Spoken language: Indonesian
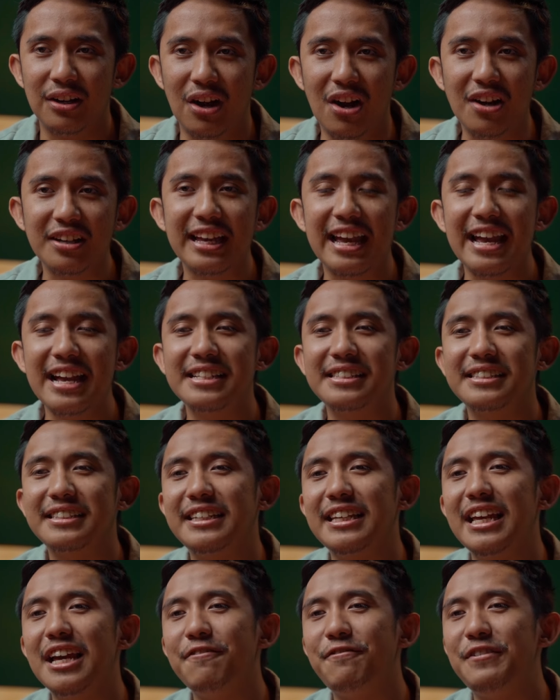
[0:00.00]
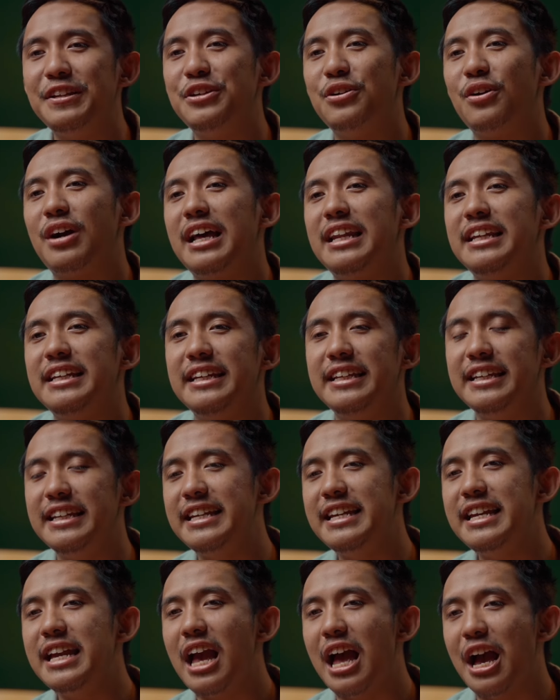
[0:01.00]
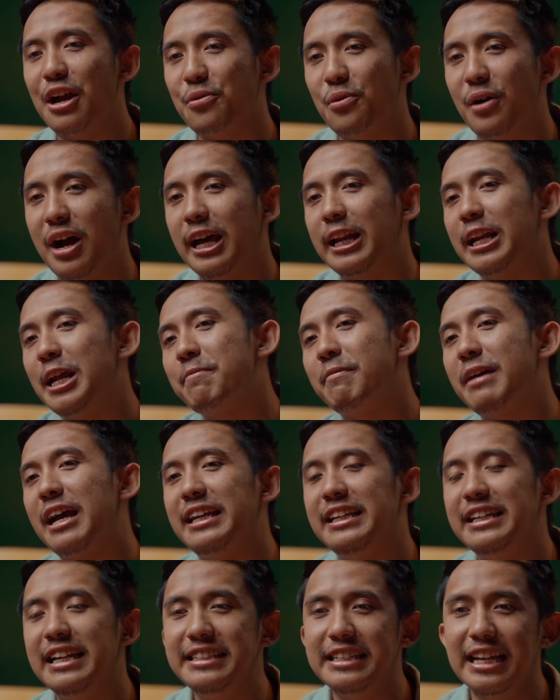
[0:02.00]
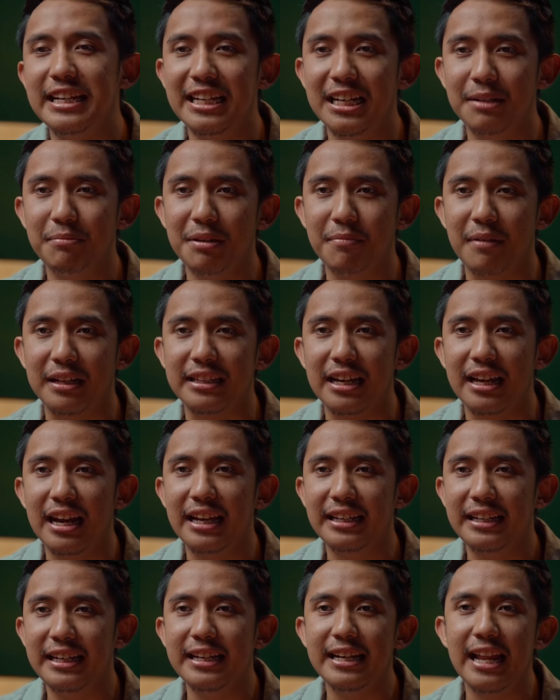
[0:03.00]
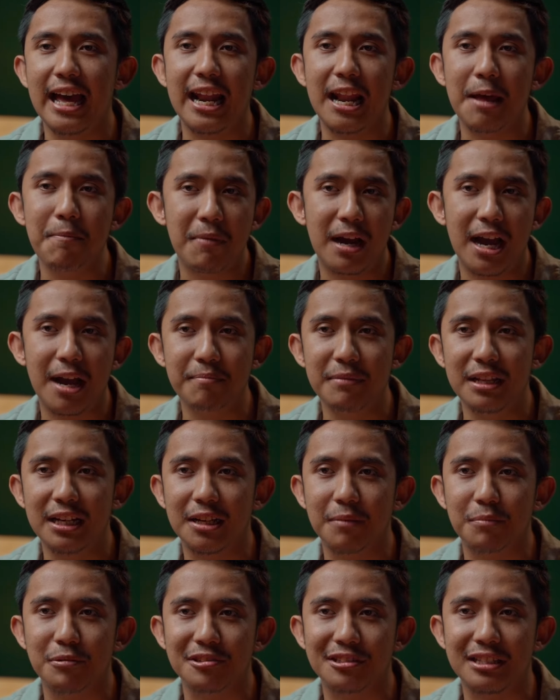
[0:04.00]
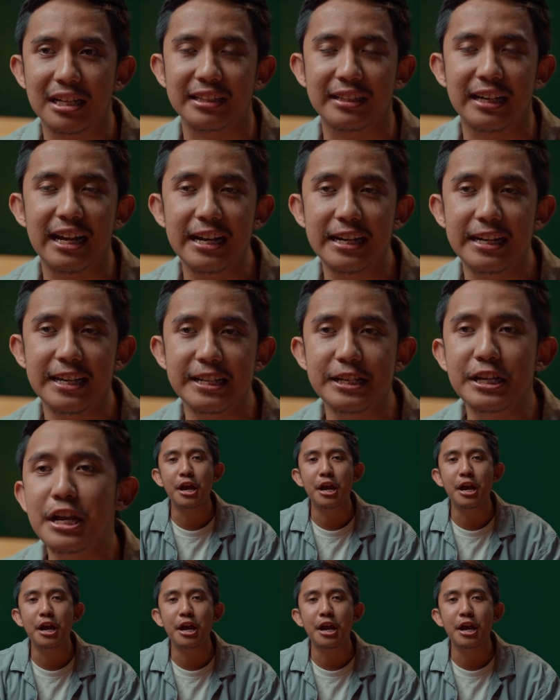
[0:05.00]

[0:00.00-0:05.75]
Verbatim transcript: Oke, sekian video kali ini. Aku harap kalian jadi lebih matang lagi dalam mengambil keputusan trading